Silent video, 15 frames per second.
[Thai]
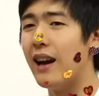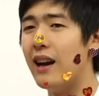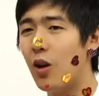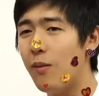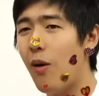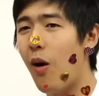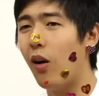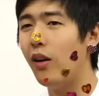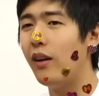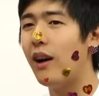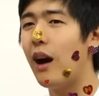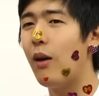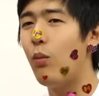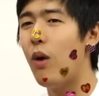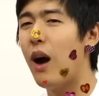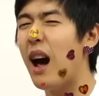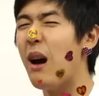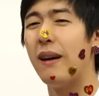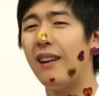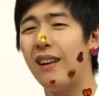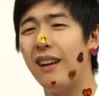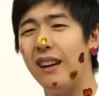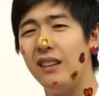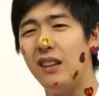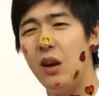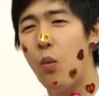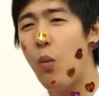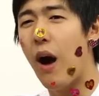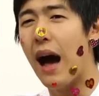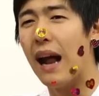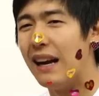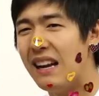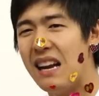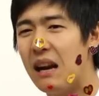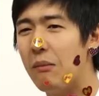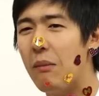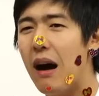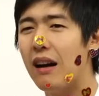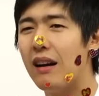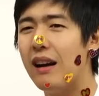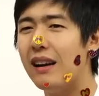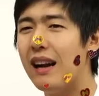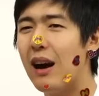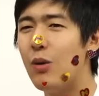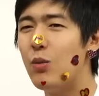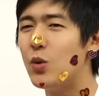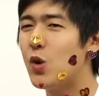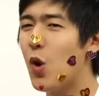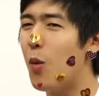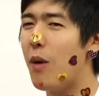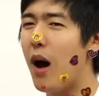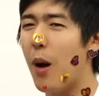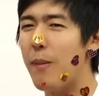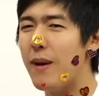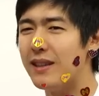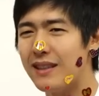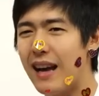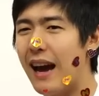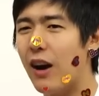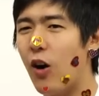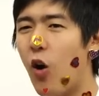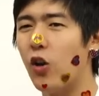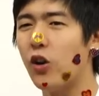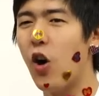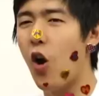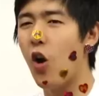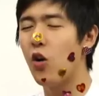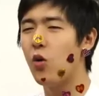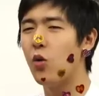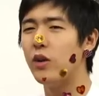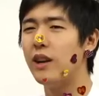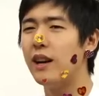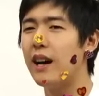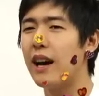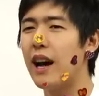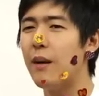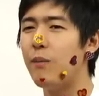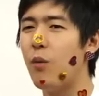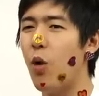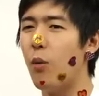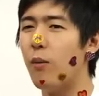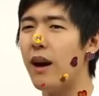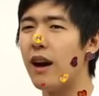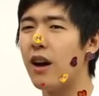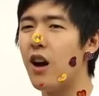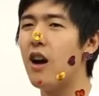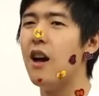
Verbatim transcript: เนี่ยต้องบอกเลยนะครับว่าเป็นกลิ่นที่หวานเลี่ยนมากเลย ถ้าคุณผู้ชมเอาไปใส่ของน้องคุณเนี่ยนะครับผมแล้ว